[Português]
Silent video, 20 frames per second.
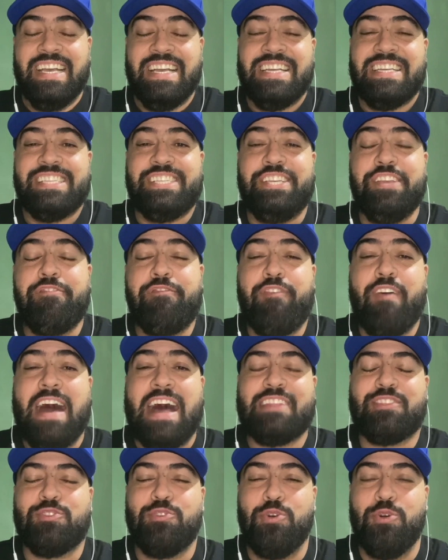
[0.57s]
De
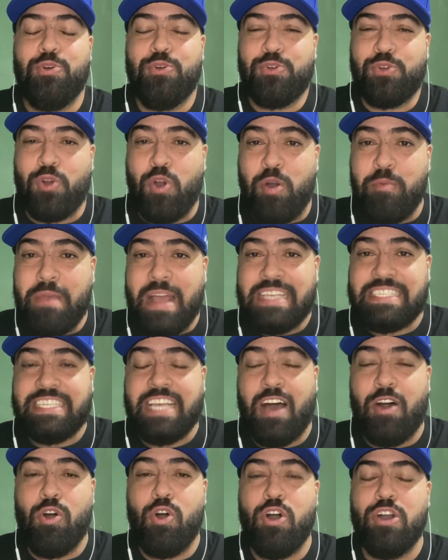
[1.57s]
fato,
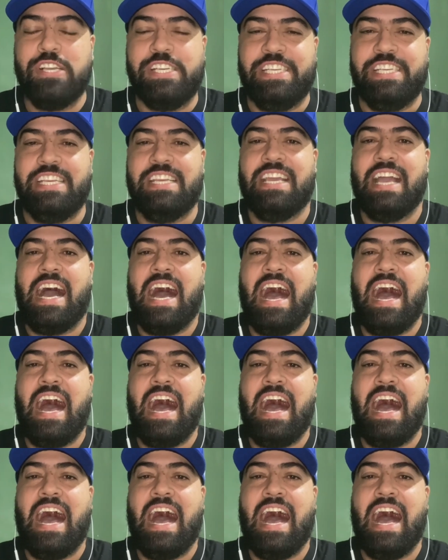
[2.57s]
começa hoje